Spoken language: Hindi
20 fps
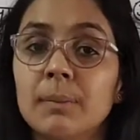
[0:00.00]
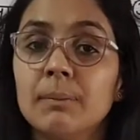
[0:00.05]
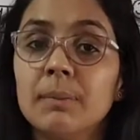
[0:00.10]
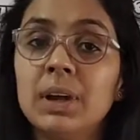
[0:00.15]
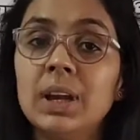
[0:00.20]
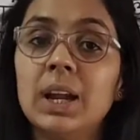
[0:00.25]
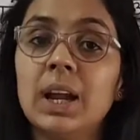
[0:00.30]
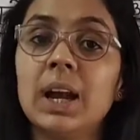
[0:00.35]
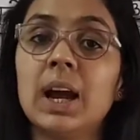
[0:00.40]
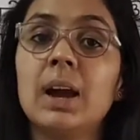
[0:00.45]

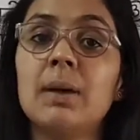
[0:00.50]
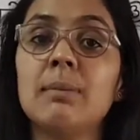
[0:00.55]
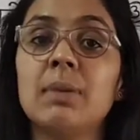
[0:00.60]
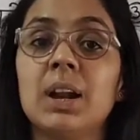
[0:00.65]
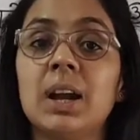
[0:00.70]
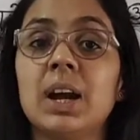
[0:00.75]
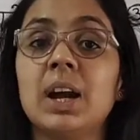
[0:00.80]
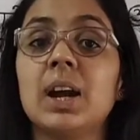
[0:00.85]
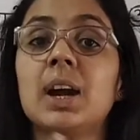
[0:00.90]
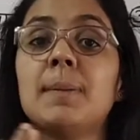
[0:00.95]
मिलेगा ही
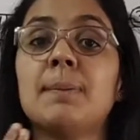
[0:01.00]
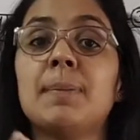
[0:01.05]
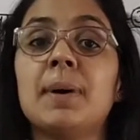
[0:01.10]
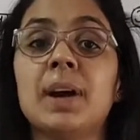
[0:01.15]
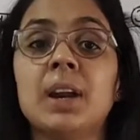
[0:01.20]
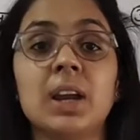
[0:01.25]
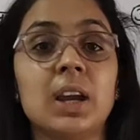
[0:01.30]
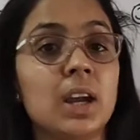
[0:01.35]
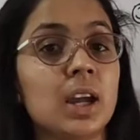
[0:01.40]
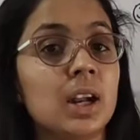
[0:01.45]
मिलेगा या
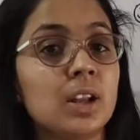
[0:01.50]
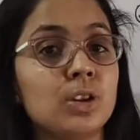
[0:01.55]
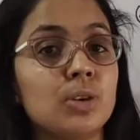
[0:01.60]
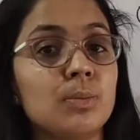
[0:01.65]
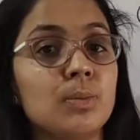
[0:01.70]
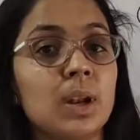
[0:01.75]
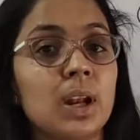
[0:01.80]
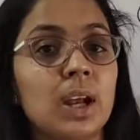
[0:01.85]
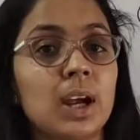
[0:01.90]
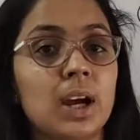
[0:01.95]
पर ईयर
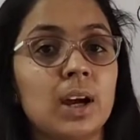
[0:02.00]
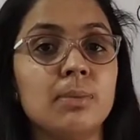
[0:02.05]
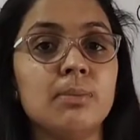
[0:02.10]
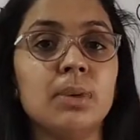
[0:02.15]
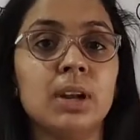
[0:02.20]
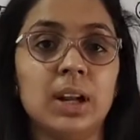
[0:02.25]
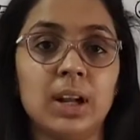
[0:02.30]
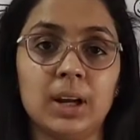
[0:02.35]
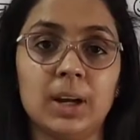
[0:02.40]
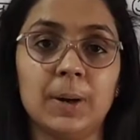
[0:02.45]
तो मिलेगा ही
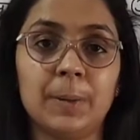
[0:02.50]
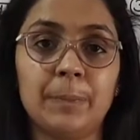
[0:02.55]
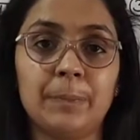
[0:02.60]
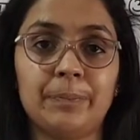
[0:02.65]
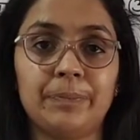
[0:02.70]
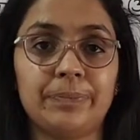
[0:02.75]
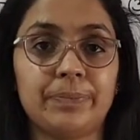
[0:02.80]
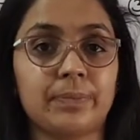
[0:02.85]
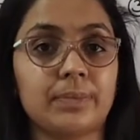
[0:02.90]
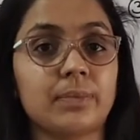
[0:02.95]
मिलेगा
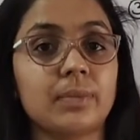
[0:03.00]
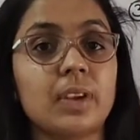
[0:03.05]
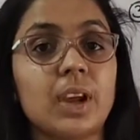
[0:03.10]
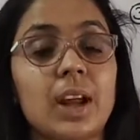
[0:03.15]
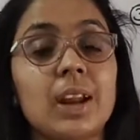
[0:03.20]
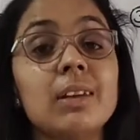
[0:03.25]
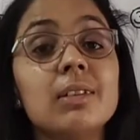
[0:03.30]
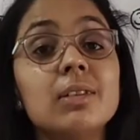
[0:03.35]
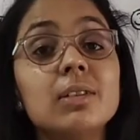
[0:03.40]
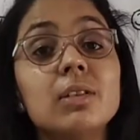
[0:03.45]

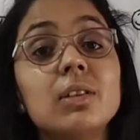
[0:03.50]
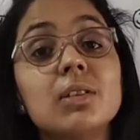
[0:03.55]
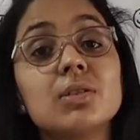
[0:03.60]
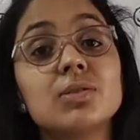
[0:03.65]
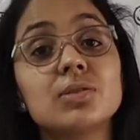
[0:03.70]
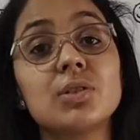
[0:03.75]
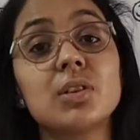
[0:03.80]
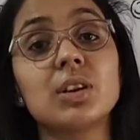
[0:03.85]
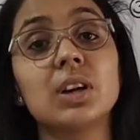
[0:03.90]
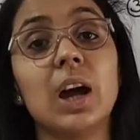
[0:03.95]
यानी उनको
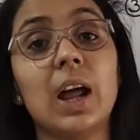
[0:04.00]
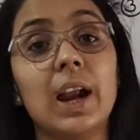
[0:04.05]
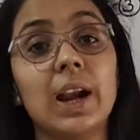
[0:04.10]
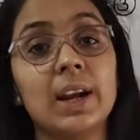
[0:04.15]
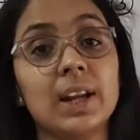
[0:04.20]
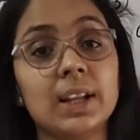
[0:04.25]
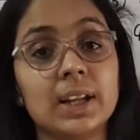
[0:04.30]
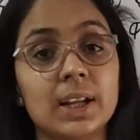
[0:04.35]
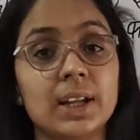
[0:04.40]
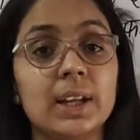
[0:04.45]
उसको
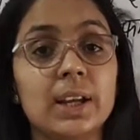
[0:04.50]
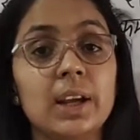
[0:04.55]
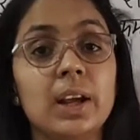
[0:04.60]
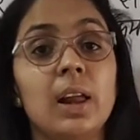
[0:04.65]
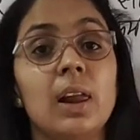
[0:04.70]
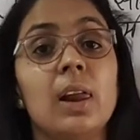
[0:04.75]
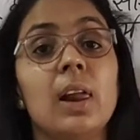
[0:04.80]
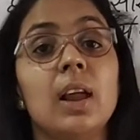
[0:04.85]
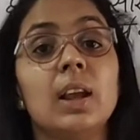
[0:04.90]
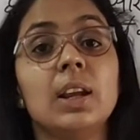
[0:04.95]
गारंटी दे दी
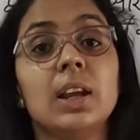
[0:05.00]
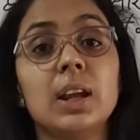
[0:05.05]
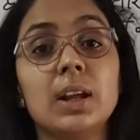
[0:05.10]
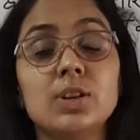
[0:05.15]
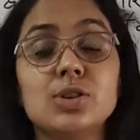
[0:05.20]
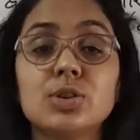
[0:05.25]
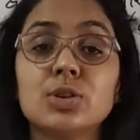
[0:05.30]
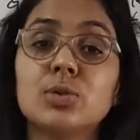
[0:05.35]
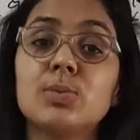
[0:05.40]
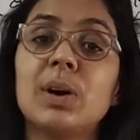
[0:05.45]
कि
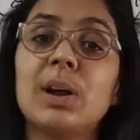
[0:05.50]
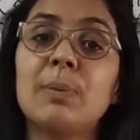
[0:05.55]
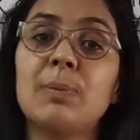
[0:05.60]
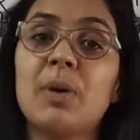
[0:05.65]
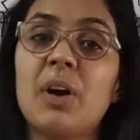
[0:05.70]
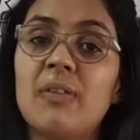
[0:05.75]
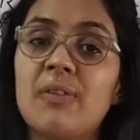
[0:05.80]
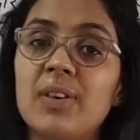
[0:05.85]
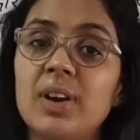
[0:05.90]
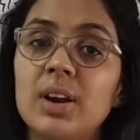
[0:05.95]
जो तुम्हारे
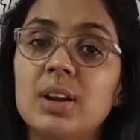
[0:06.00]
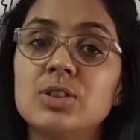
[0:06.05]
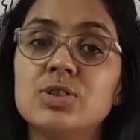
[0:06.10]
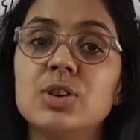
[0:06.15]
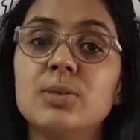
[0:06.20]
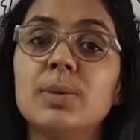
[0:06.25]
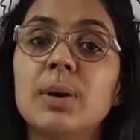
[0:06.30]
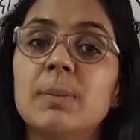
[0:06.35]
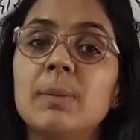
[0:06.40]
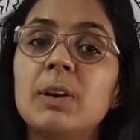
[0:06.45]
प्रॉफिट
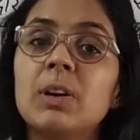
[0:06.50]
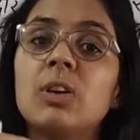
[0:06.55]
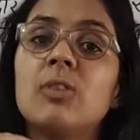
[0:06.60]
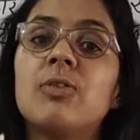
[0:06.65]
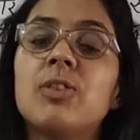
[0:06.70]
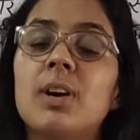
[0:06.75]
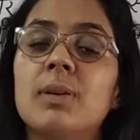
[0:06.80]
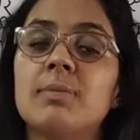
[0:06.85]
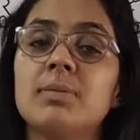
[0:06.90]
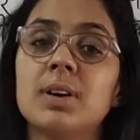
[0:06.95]
जो भी अपने को
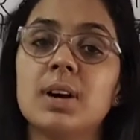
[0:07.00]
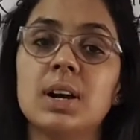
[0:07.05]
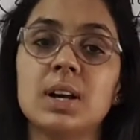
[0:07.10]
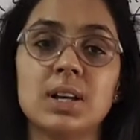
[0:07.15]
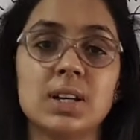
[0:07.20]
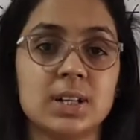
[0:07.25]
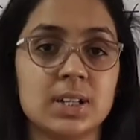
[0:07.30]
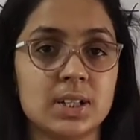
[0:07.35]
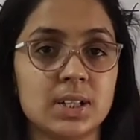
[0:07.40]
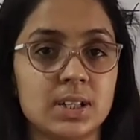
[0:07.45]
फॉर्म का
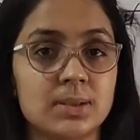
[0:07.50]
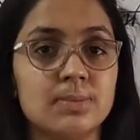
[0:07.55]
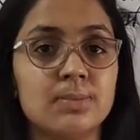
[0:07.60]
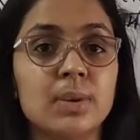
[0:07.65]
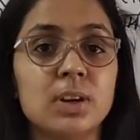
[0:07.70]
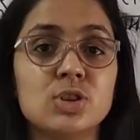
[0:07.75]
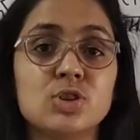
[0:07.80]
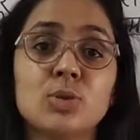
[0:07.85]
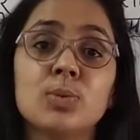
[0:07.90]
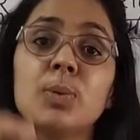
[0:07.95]

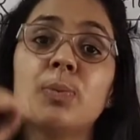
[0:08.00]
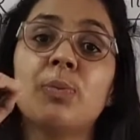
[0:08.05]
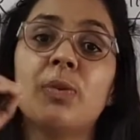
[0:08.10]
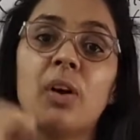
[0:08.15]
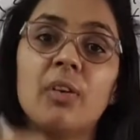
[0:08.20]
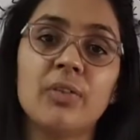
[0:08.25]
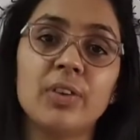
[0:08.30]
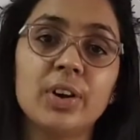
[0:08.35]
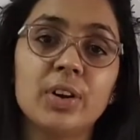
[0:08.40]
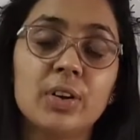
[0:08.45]
में जो भी
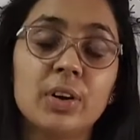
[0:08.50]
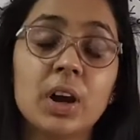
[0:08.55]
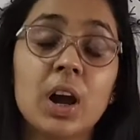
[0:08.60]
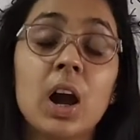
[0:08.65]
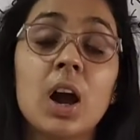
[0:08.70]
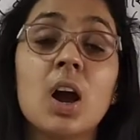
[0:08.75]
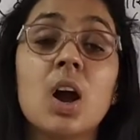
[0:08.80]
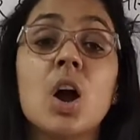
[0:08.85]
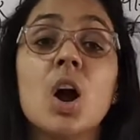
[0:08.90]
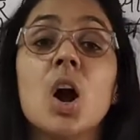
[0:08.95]
प्रॉफिट
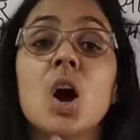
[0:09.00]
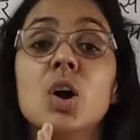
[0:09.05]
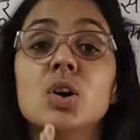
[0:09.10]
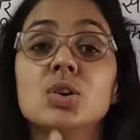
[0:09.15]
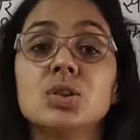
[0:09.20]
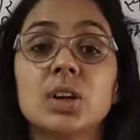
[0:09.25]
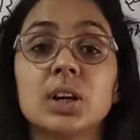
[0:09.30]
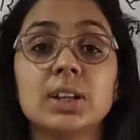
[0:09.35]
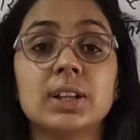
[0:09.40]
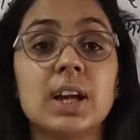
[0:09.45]
होगा
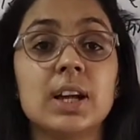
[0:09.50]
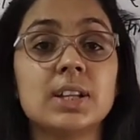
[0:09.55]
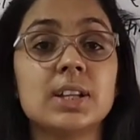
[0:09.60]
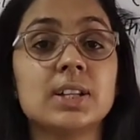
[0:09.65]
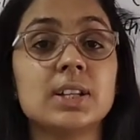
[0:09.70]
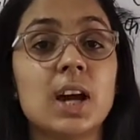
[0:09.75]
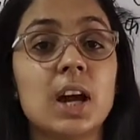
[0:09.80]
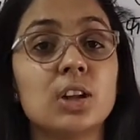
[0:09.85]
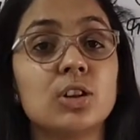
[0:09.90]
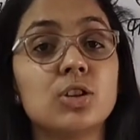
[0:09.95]
उसका दस
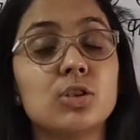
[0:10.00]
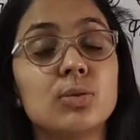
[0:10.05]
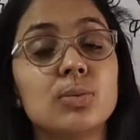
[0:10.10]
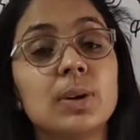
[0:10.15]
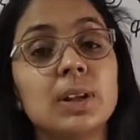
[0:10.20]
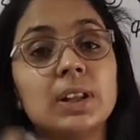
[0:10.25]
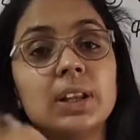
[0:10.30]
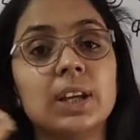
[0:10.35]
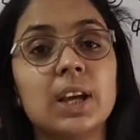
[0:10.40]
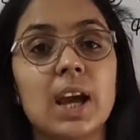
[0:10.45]
हज़ार तो
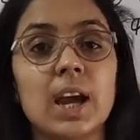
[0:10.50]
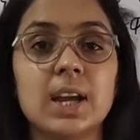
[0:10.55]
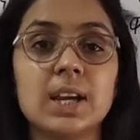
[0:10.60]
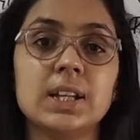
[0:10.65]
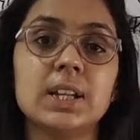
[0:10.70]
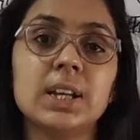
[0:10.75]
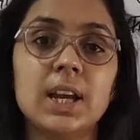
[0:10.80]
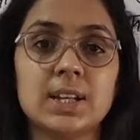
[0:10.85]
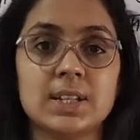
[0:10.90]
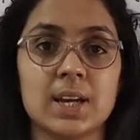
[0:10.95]
तुम्हें दिया
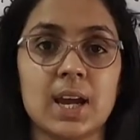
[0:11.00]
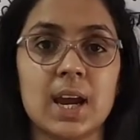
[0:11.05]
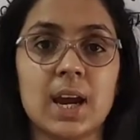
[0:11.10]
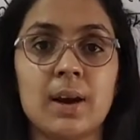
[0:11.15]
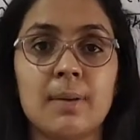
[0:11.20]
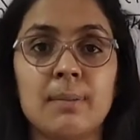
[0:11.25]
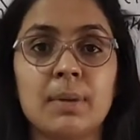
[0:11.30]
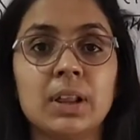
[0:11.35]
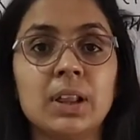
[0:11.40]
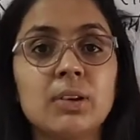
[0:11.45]
ही दिया
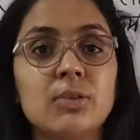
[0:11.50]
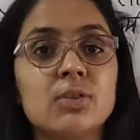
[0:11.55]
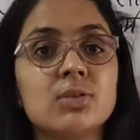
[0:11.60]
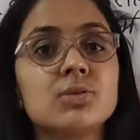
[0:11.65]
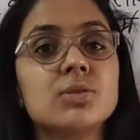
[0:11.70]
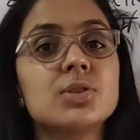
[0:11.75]
जाएगा मतलब